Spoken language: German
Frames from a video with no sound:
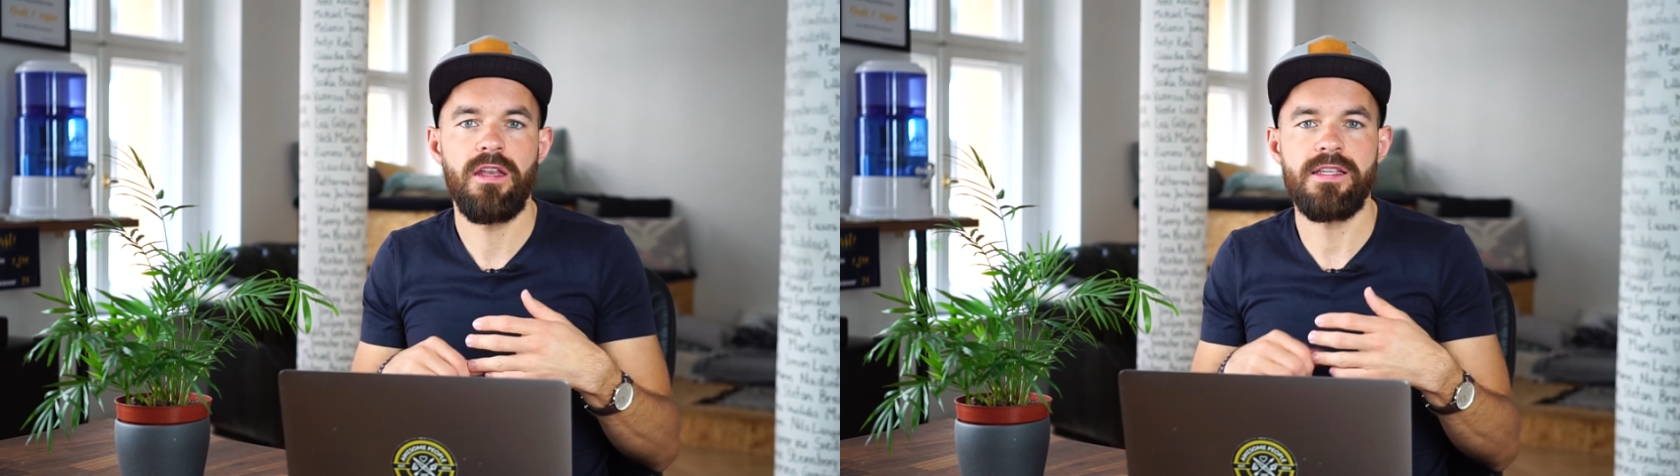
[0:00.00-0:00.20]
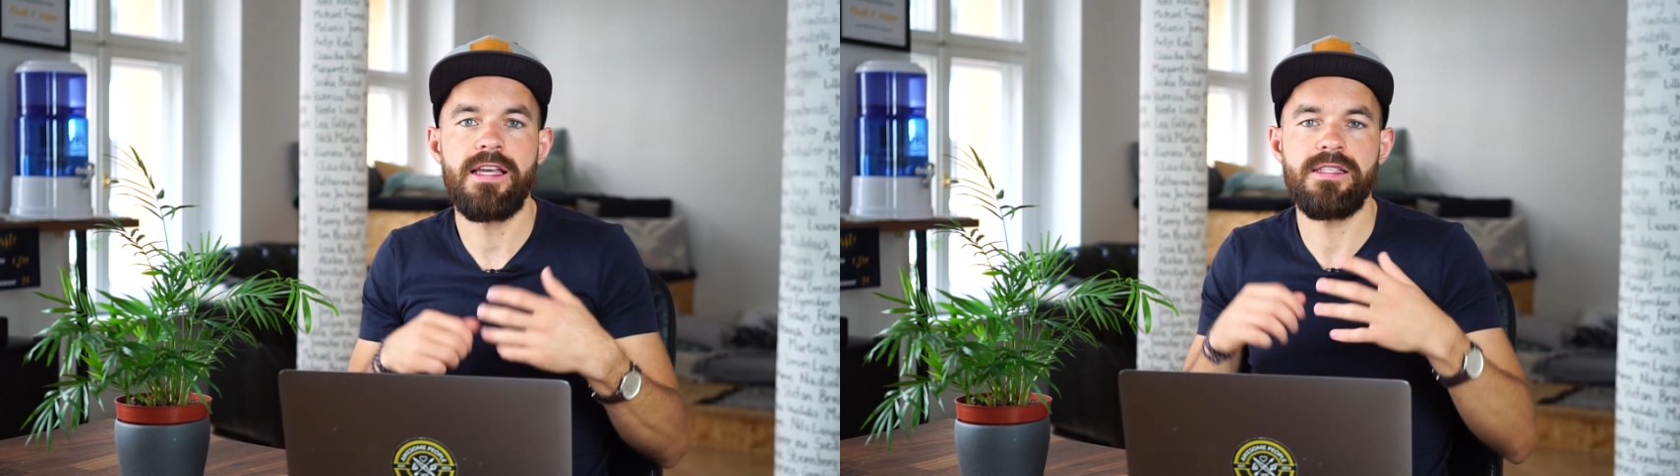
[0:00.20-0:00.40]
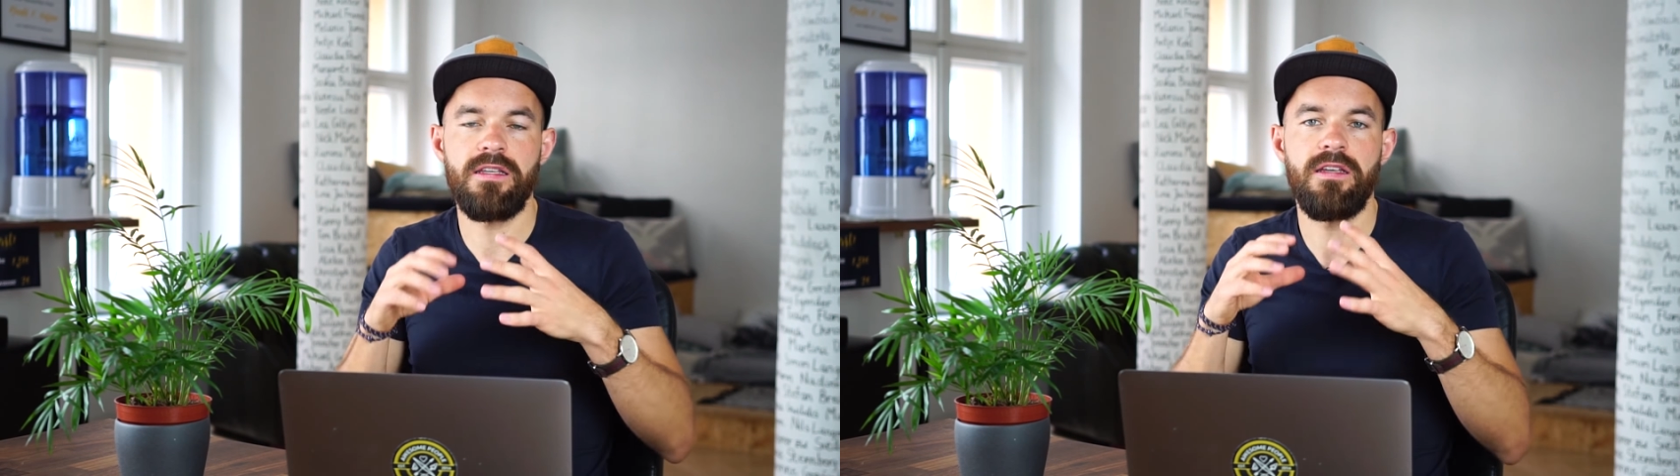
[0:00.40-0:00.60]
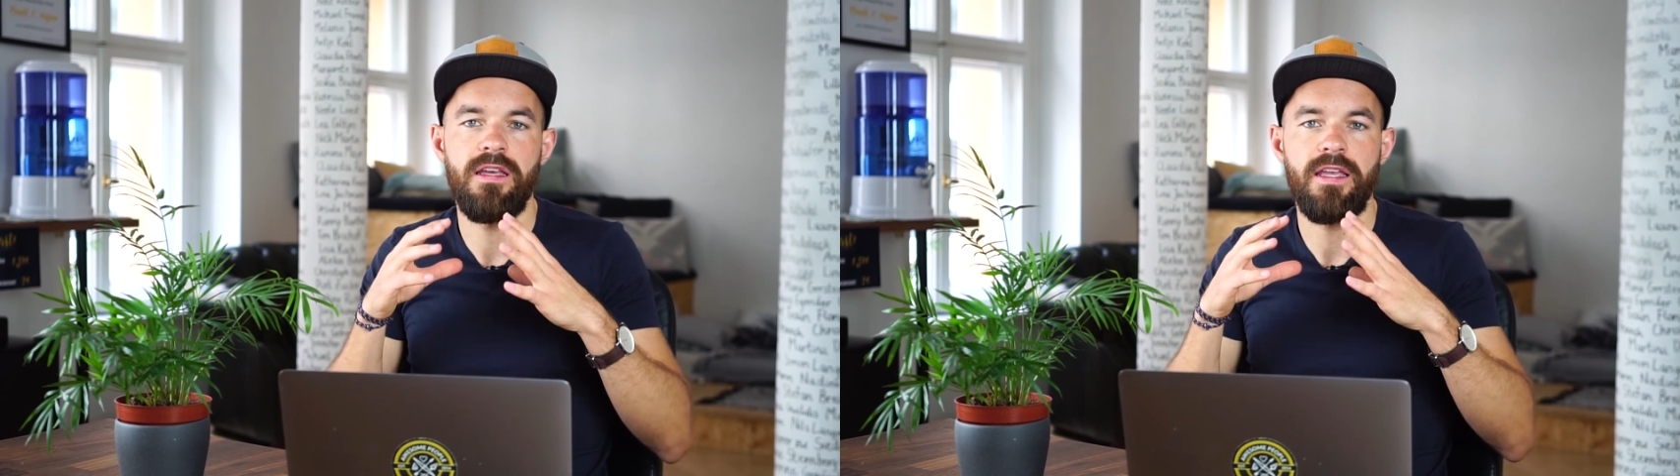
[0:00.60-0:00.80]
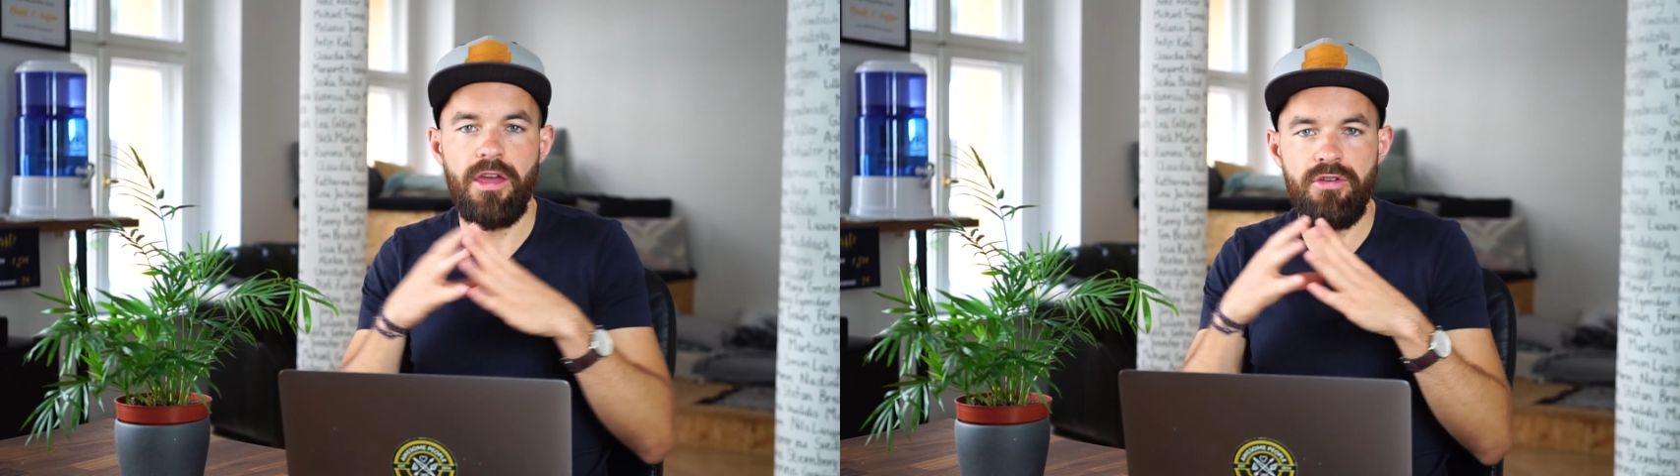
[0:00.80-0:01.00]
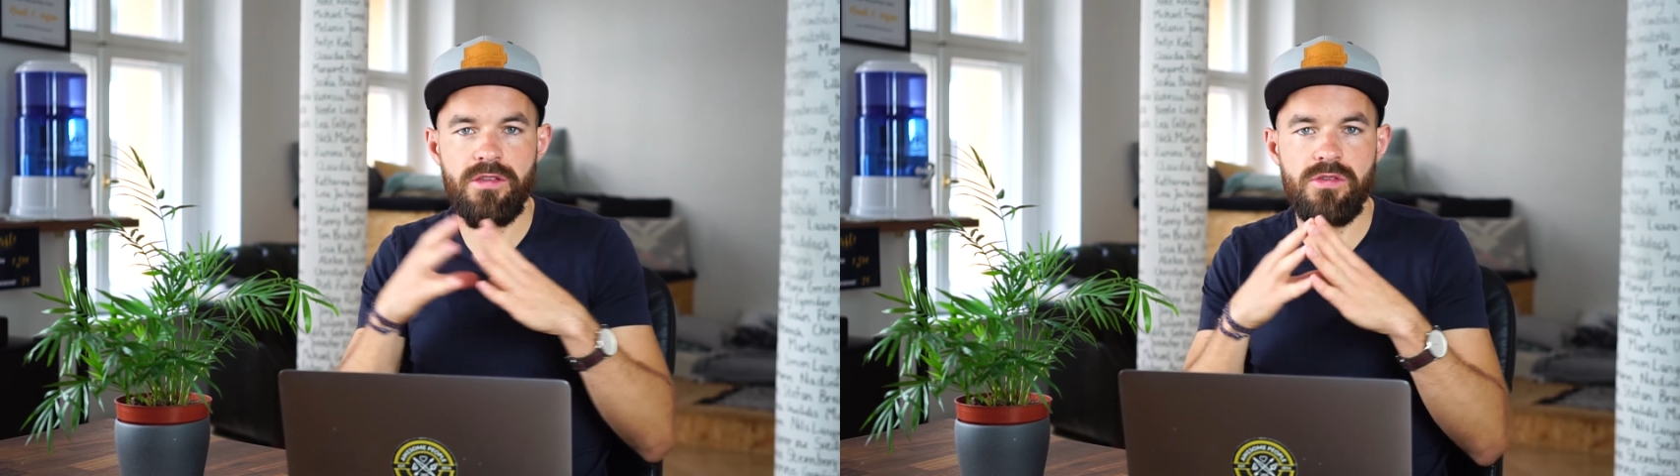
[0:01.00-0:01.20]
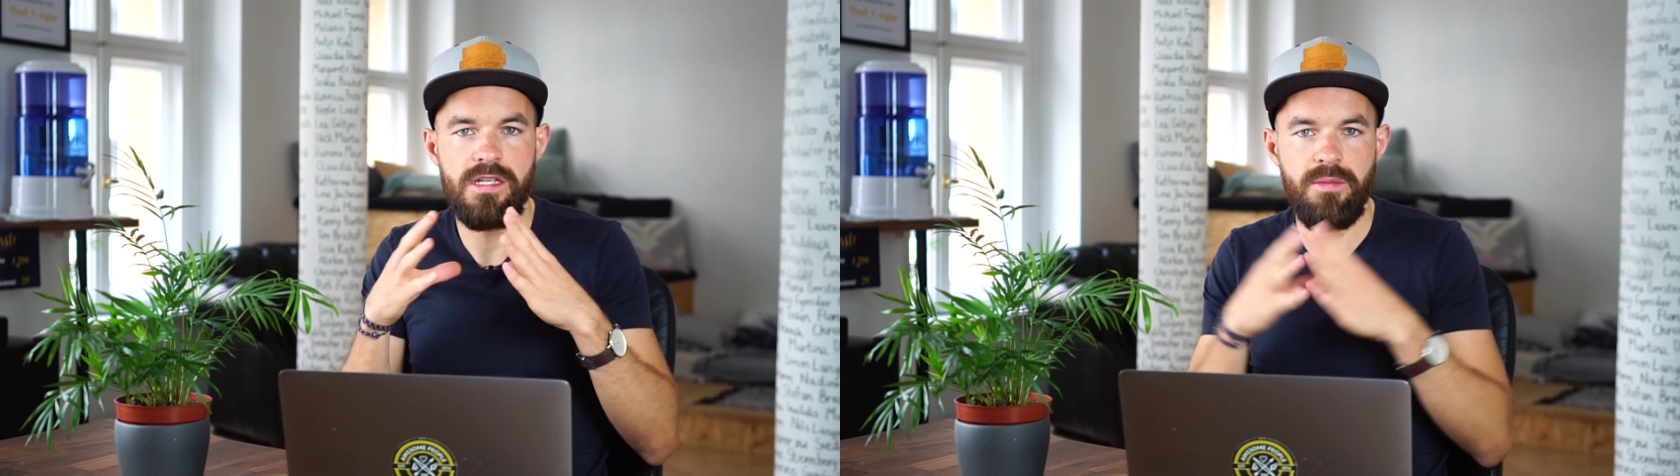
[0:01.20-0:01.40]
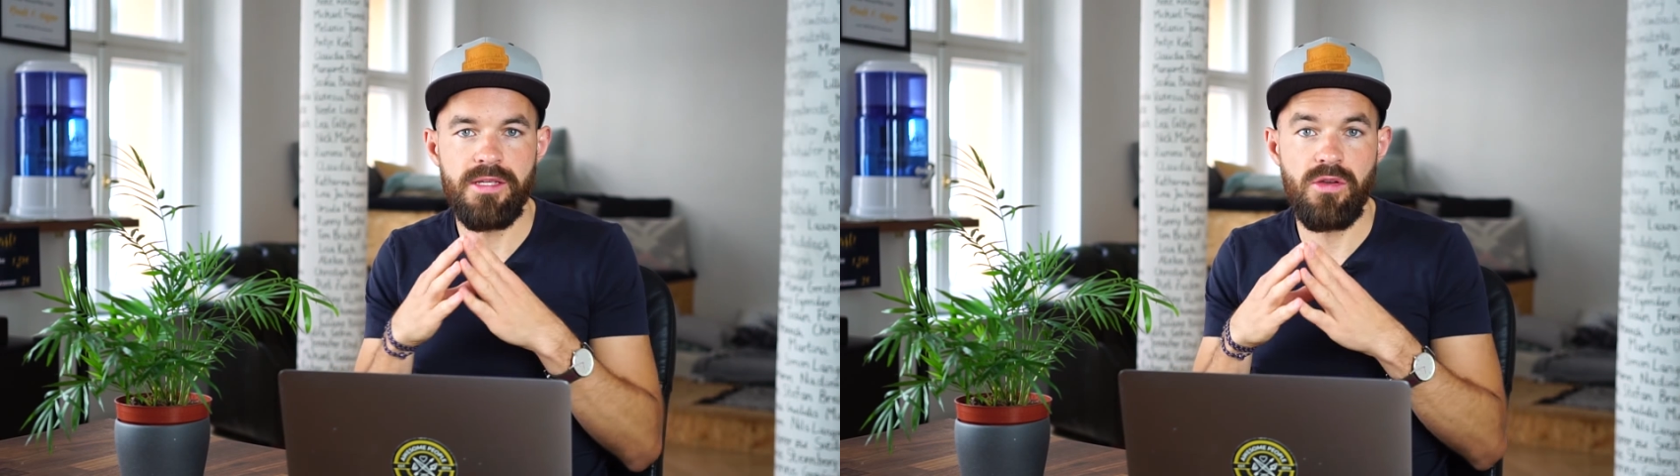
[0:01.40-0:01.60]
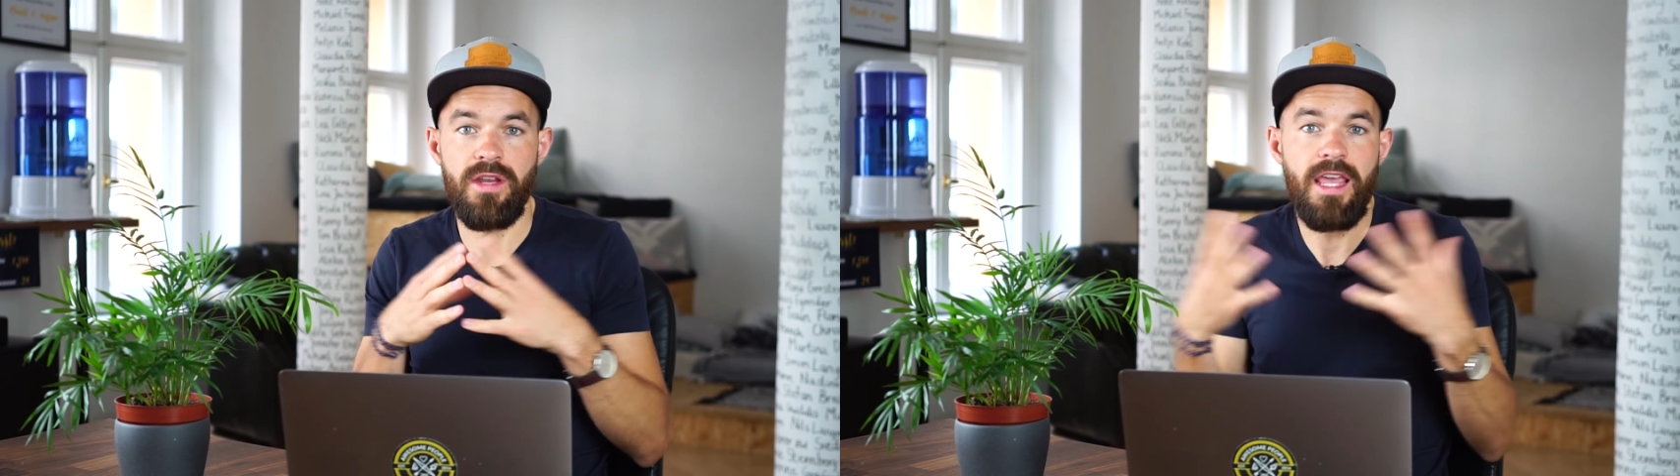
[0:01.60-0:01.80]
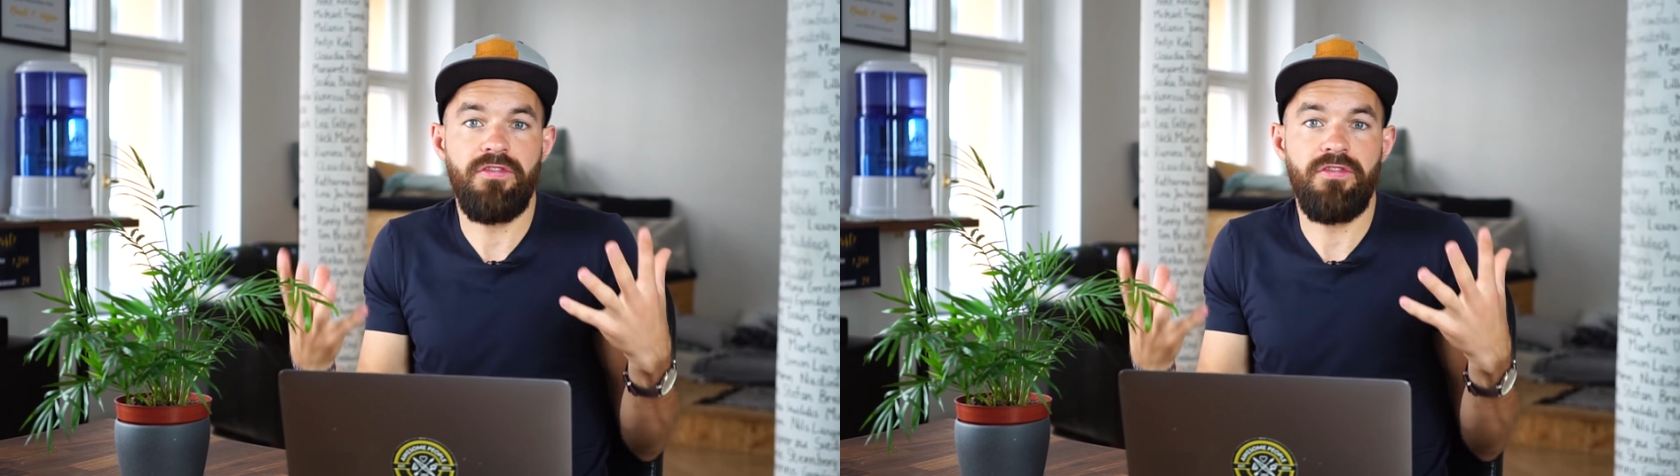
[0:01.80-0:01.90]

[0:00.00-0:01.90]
Das heißt, Gary ist unser Lieblingskunde.